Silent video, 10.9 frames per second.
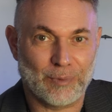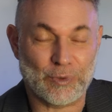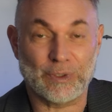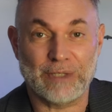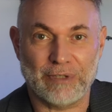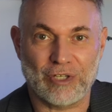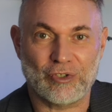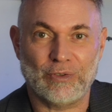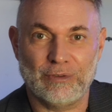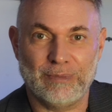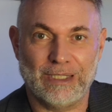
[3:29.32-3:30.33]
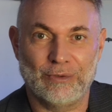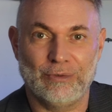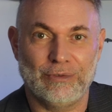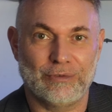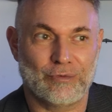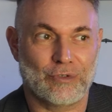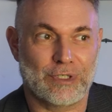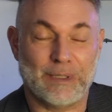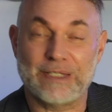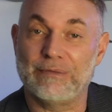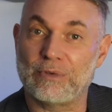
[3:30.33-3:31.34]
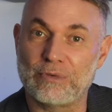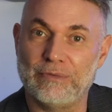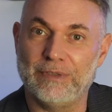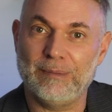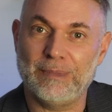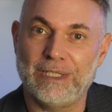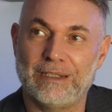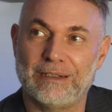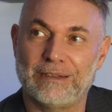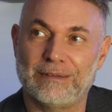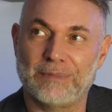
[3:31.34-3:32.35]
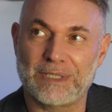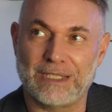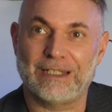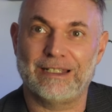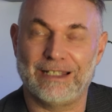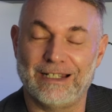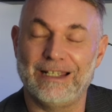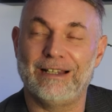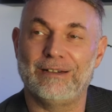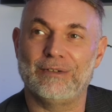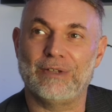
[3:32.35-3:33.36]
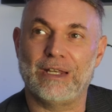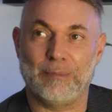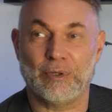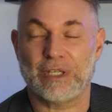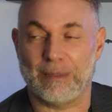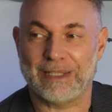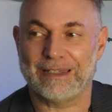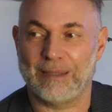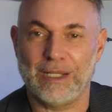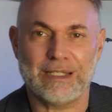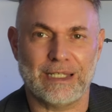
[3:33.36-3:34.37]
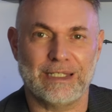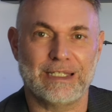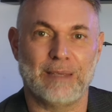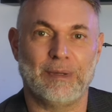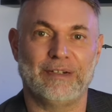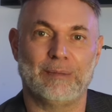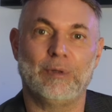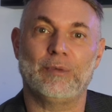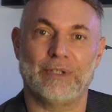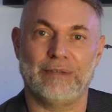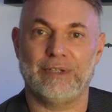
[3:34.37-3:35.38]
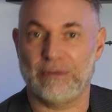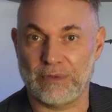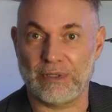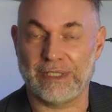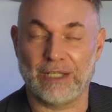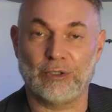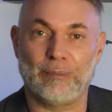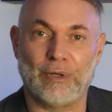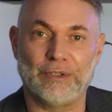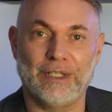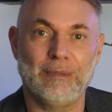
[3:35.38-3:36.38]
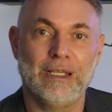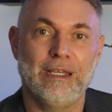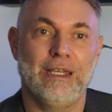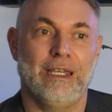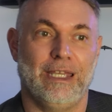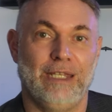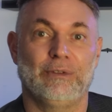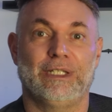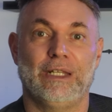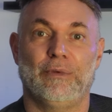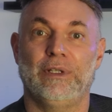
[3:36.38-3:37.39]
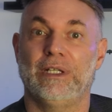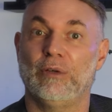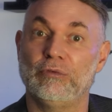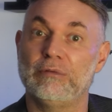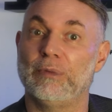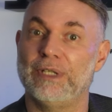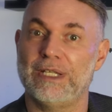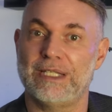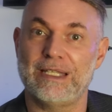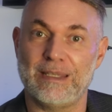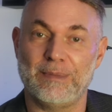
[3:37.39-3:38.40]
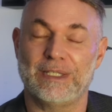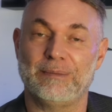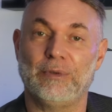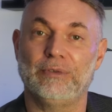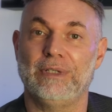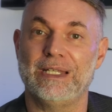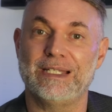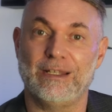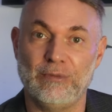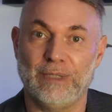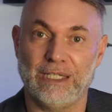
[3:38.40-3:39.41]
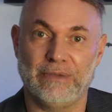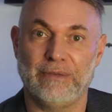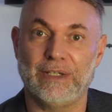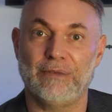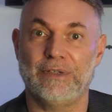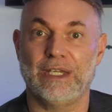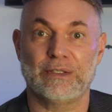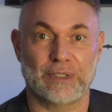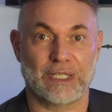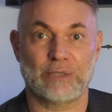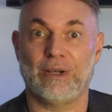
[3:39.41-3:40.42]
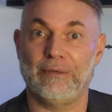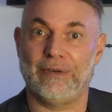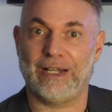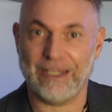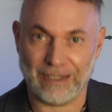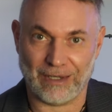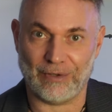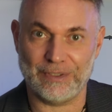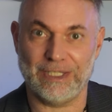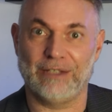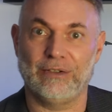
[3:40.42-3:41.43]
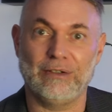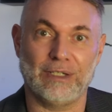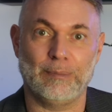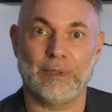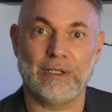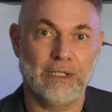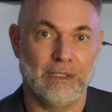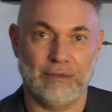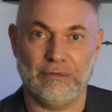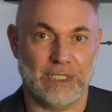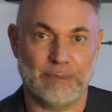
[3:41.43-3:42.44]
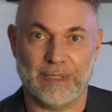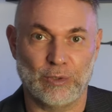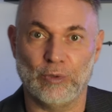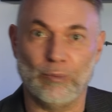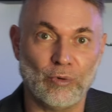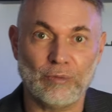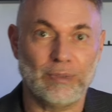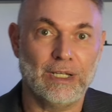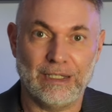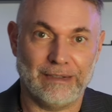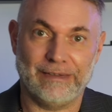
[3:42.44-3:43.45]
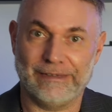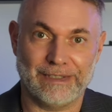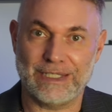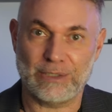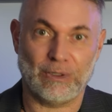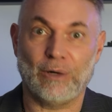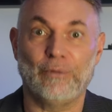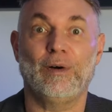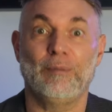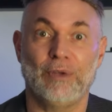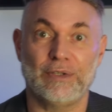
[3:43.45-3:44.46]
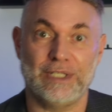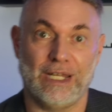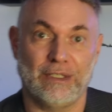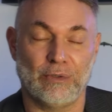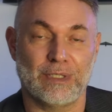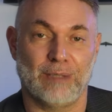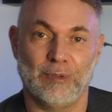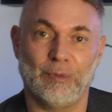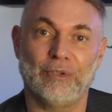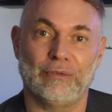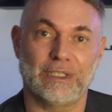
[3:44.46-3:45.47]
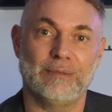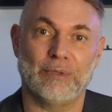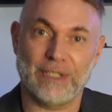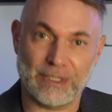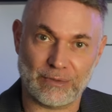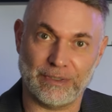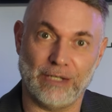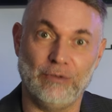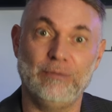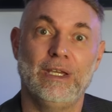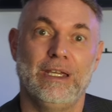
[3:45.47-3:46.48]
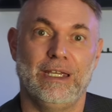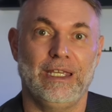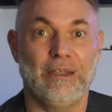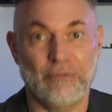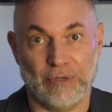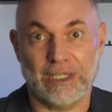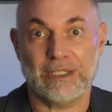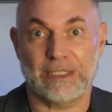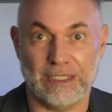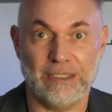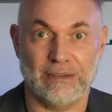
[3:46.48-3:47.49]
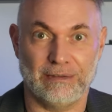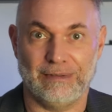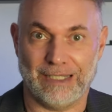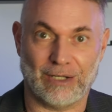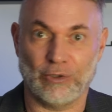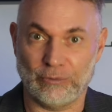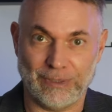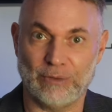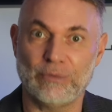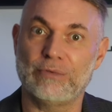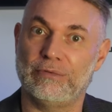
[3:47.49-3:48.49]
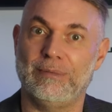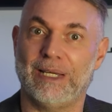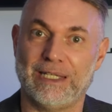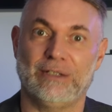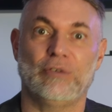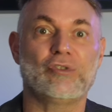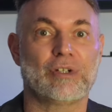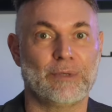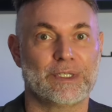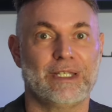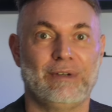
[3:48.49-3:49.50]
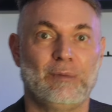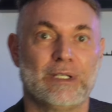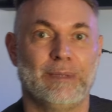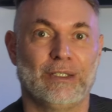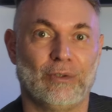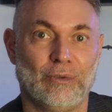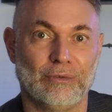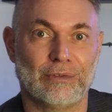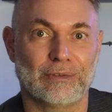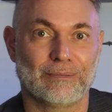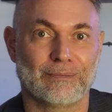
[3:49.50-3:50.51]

pour ceux qui voyageaient en 2002, je ne sais pas si vous en souvenez, mais euh, moi c'est très très clair. Euh, à l'époque, il n'y avait pas de tablette, ça n'existait pas vraiment, mais on avait deux ordinateurs portables et nos téléphones, et on nous demandait systématiquement de les allumer. Il devait vérifier à ce que ce soit un vrai ordinateur et pas une espèce de bombe euh, qui soit en forme d'ordinateur, simplement. Donc ils demandait à ce qu'on allume et il voyait si l'écran de Windows ou de Macintosh commençait vraiment à se mettre en route.